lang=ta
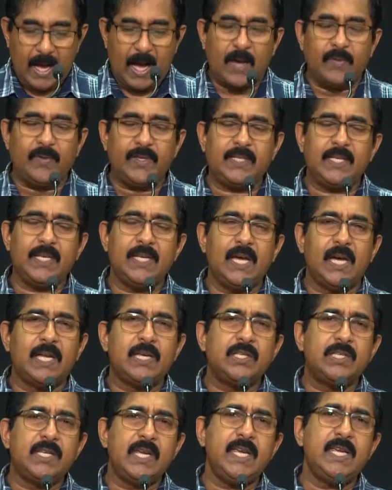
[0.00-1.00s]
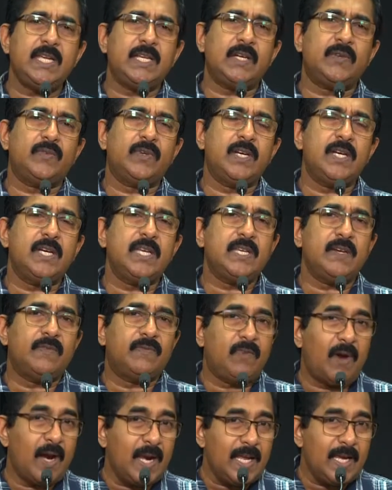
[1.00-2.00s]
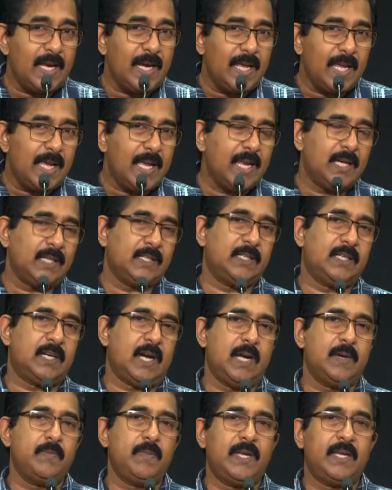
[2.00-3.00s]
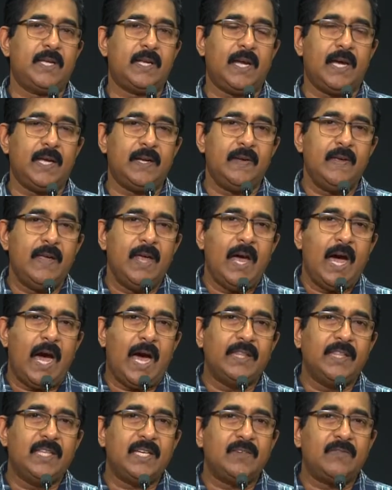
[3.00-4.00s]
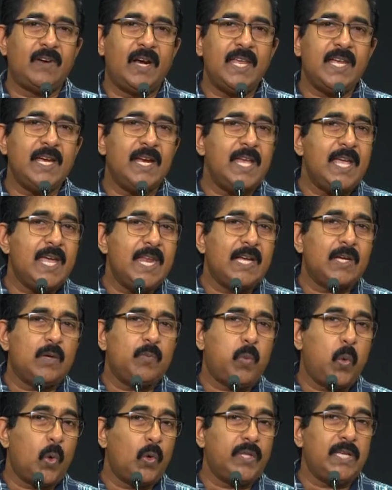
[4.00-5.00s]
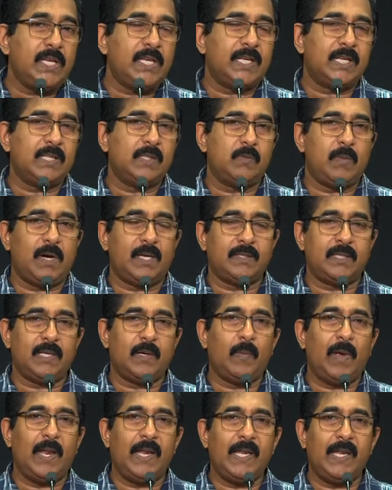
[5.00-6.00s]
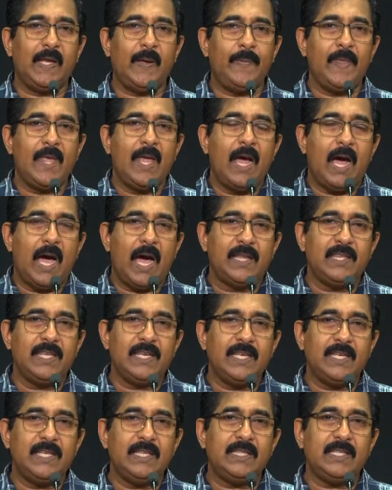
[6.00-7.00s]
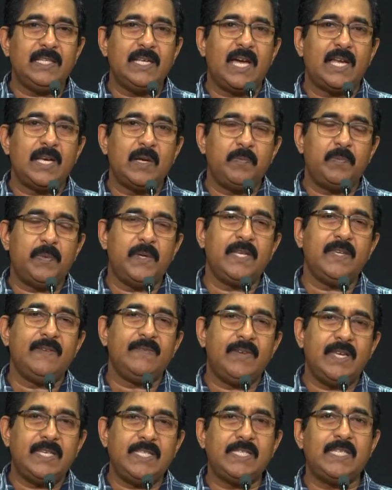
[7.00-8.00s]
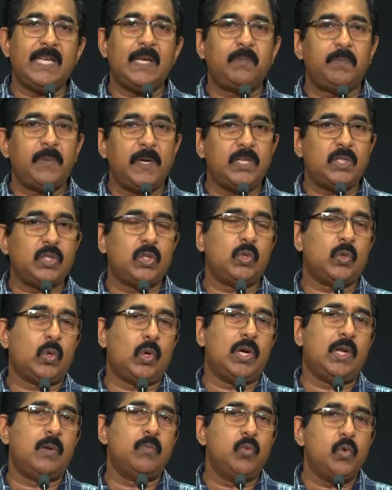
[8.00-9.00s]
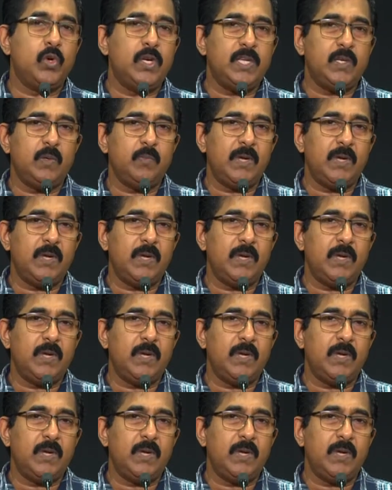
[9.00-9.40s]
அவற்றை நான் ஜெயிக்க இருக்க வேண்டிய வழிகளை எனக்கு காண்பிக்கிறார் அந்த வழிகளை எனக்கு போதிக்கிறது மாத்திரமல்ல அதிலிருந்து நான் எப்படி வெற்றியை பெற்றுக்கொள்ள முடியும்